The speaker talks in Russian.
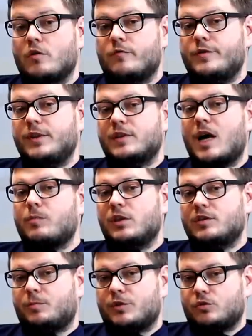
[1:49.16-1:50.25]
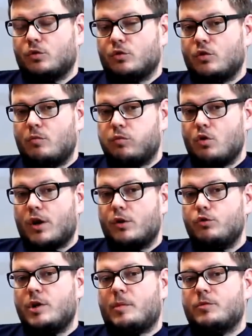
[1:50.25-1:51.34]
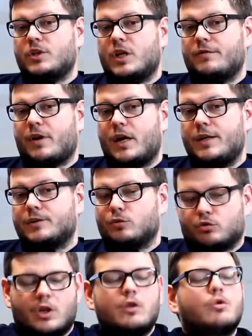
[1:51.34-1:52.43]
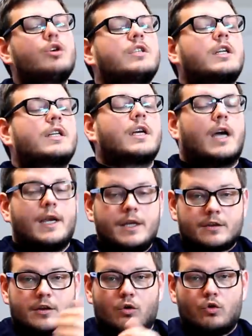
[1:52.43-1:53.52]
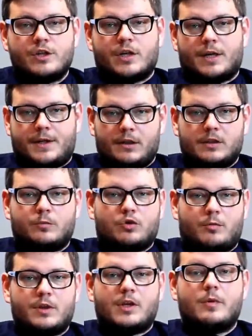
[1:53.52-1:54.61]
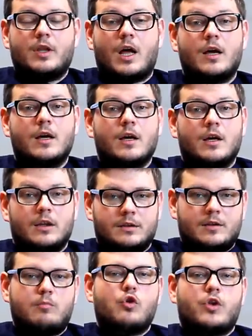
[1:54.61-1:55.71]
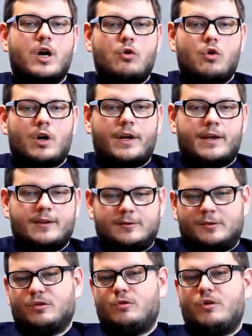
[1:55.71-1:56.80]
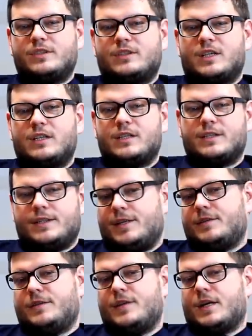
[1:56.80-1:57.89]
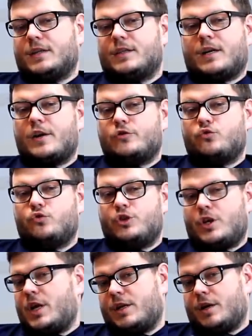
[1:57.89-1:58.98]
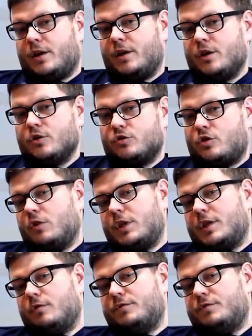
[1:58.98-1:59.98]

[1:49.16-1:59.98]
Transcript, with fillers: внезапно из оппозиционного блока люди побежали в коалицию. С одной стороны, конечно, очень хотелось бы, чтобы это была забота о городе. С другой стороны, есть некоторое ощущение, что вот эти вот